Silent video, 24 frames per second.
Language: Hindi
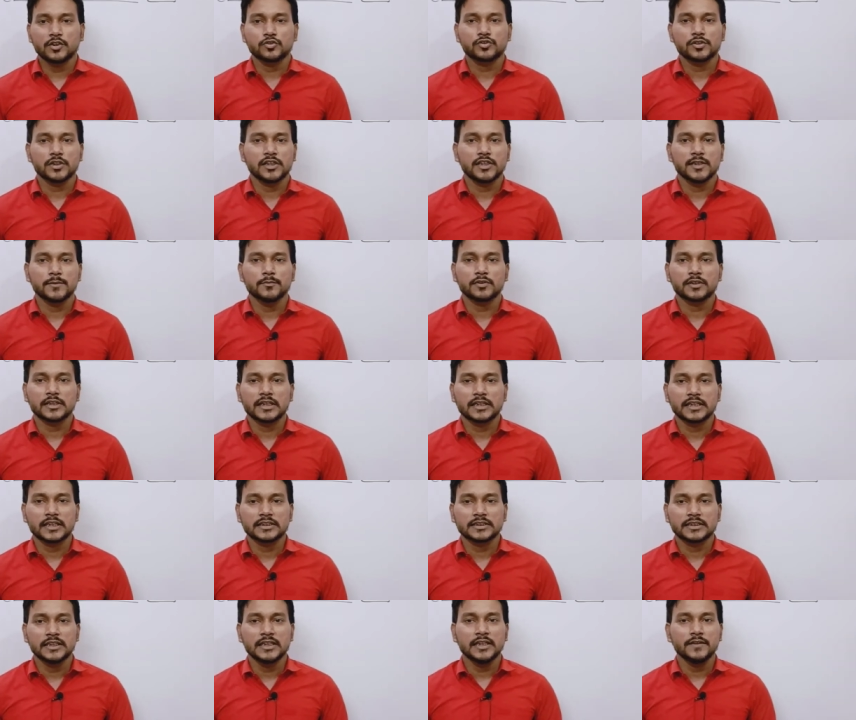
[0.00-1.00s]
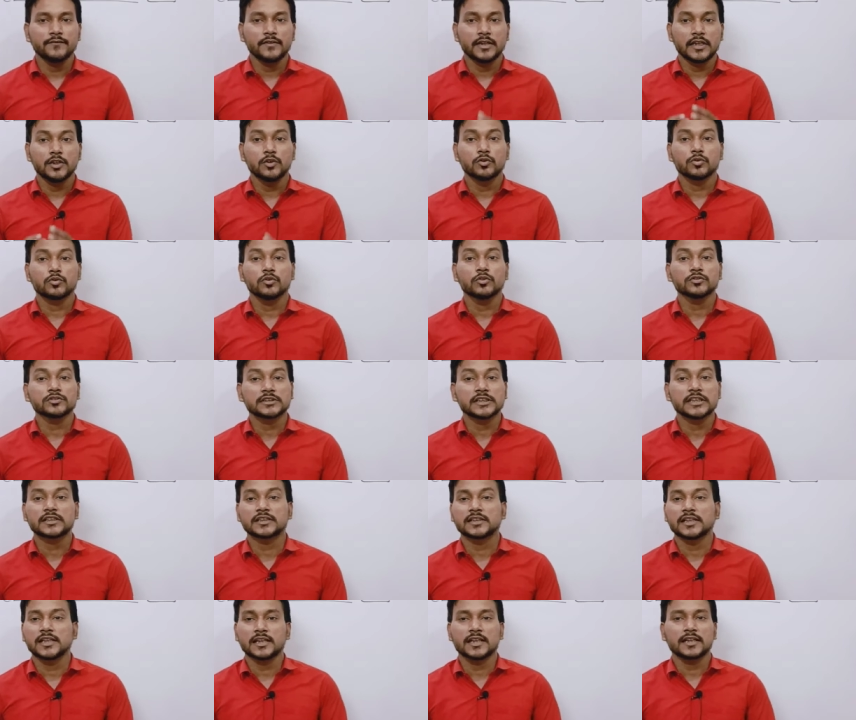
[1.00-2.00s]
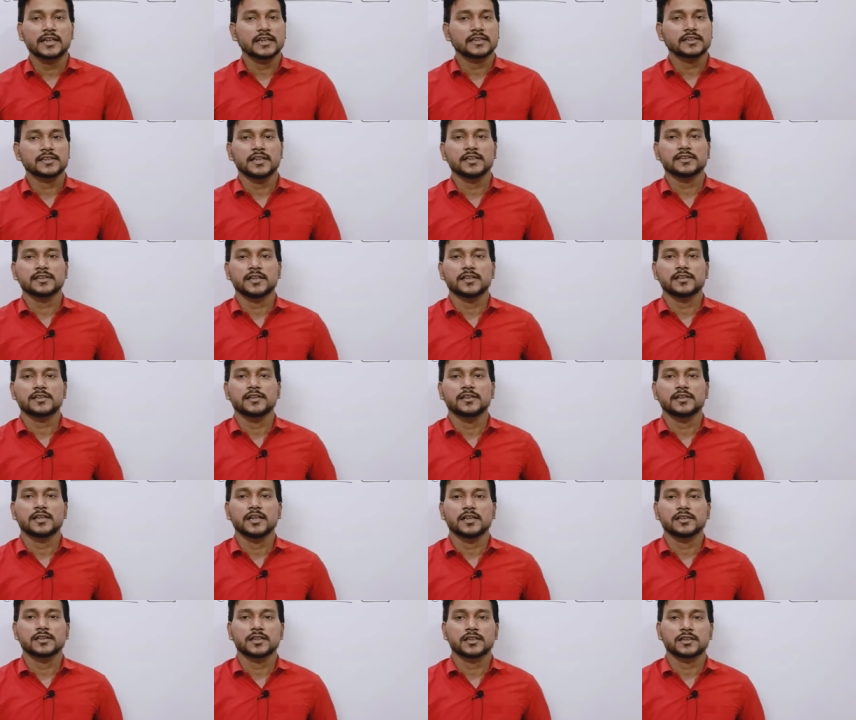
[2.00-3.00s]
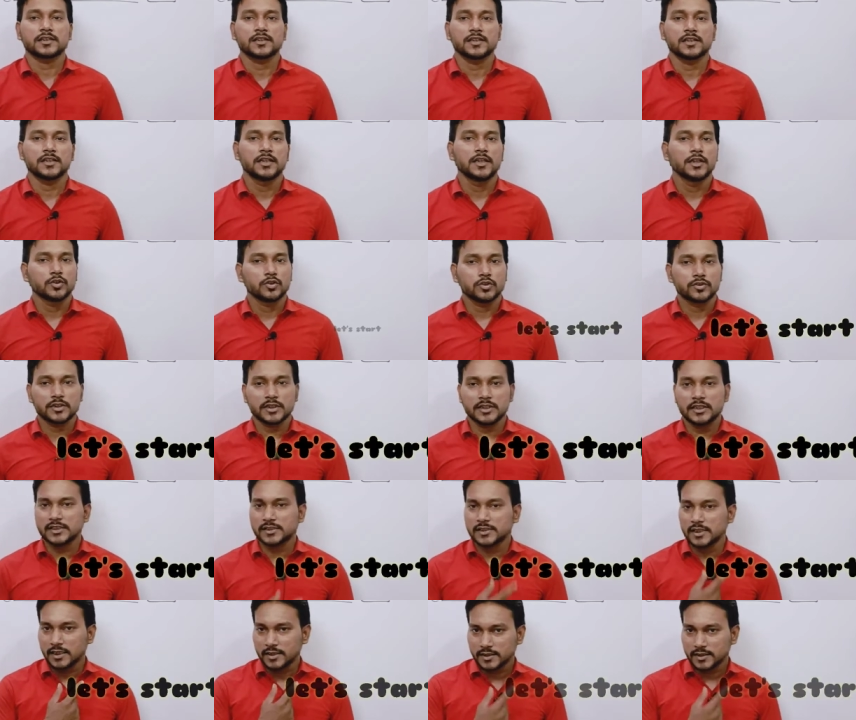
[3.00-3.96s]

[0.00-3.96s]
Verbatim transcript: चलिए हम लोग क्या करते हैं वैल्यू को सीखते हैं कि कैसे आसानी से निकाल सकते हैं तो चलिए स्टार्ट